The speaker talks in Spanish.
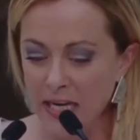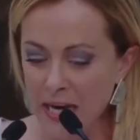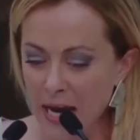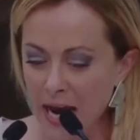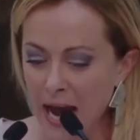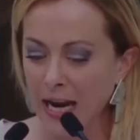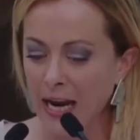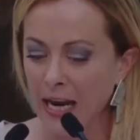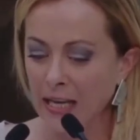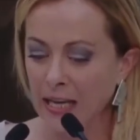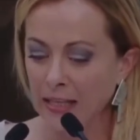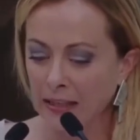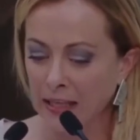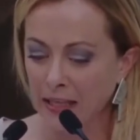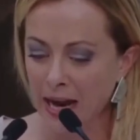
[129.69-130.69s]
Sí a
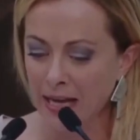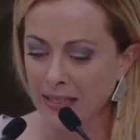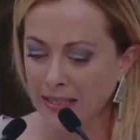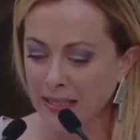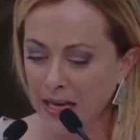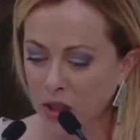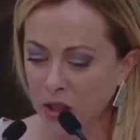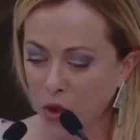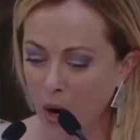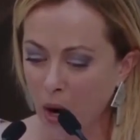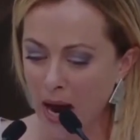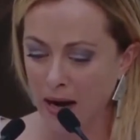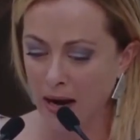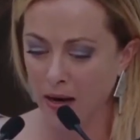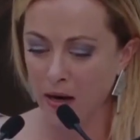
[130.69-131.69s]
la identidad
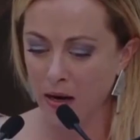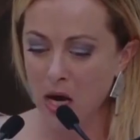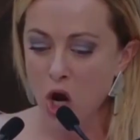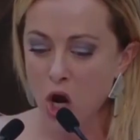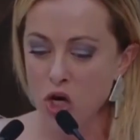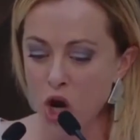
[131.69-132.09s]
sexual.